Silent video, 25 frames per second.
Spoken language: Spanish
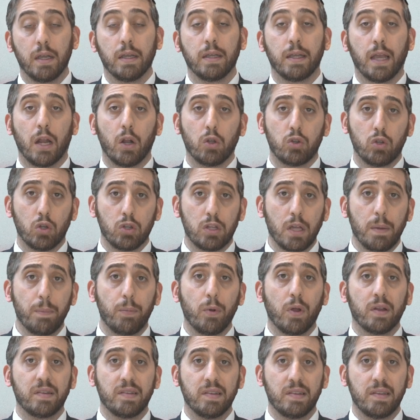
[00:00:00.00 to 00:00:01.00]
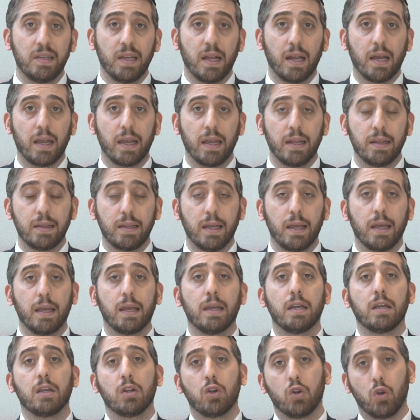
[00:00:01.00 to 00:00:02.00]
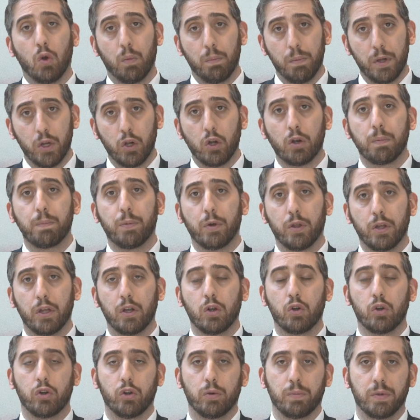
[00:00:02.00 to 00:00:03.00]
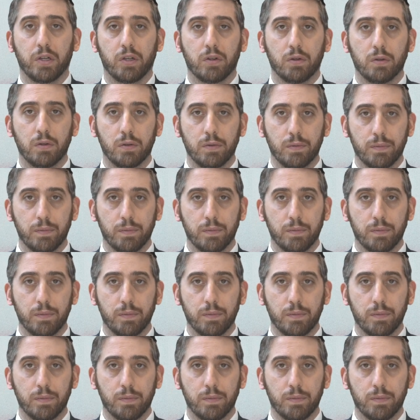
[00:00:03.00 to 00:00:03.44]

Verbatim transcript: y al otro templo asistía la gente con menor poder económico.